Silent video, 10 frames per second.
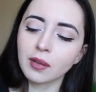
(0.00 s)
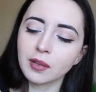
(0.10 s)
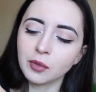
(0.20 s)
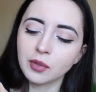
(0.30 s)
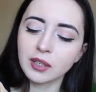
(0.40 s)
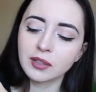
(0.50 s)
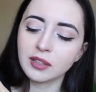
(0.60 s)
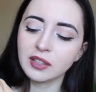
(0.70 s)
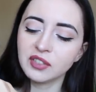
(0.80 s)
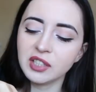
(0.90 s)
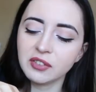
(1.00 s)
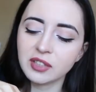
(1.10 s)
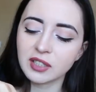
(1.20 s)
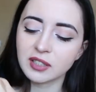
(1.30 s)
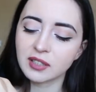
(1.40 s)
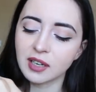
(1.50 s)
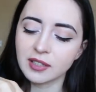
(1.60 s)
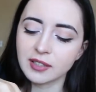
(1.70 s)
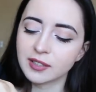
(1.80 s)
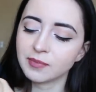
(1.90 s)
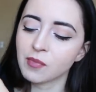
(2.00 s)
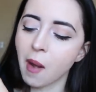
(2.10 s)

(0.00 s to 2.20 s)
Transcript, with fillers: Я говорю, ах ты ревнивый засранец.